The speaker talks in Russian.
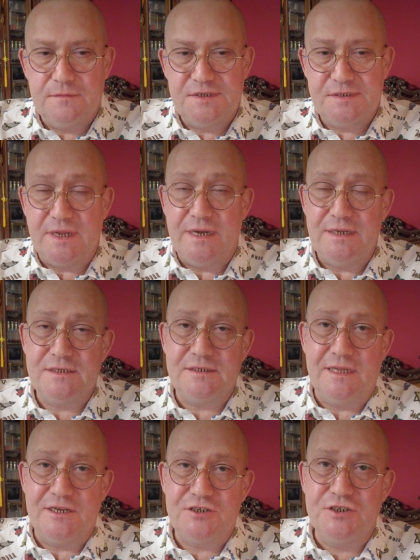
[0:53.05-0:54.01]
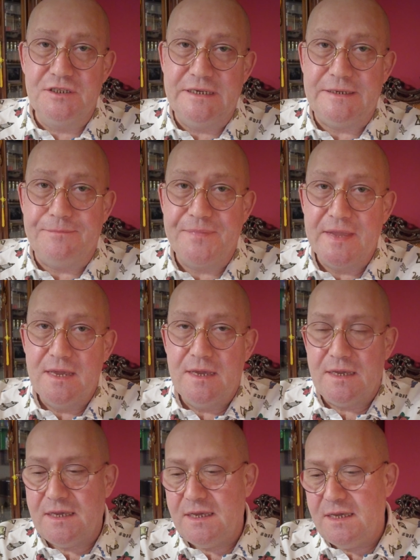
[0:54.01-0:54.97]
стали сложны.
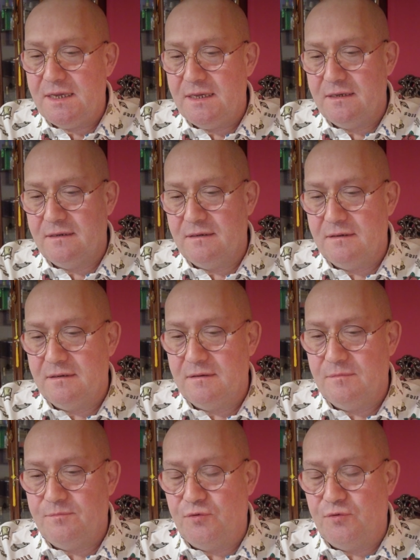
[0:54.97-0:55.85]
И э,